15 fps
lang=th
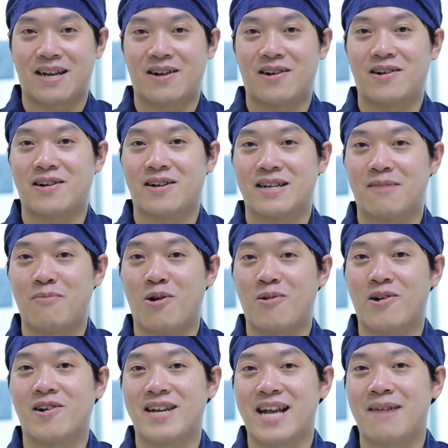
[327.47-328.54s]
ก็เดี๋ยวผม
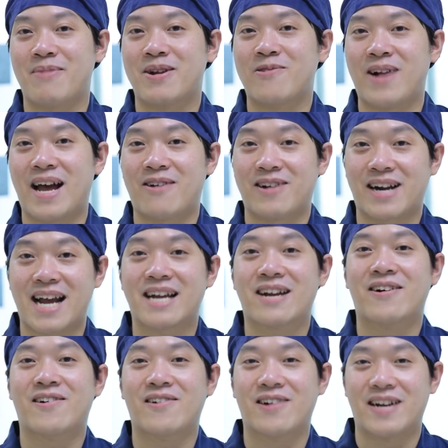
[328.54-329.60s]
ขออนุญาตไปดูแลคนไข้
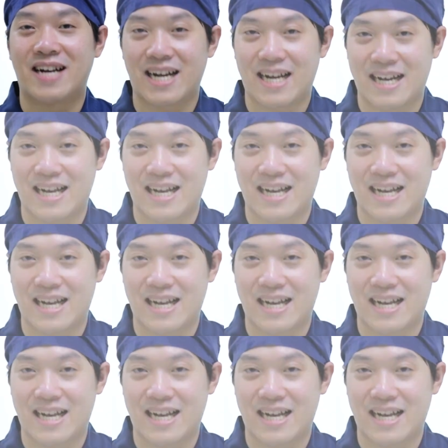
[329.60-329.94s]
ต่อก่อนนะครั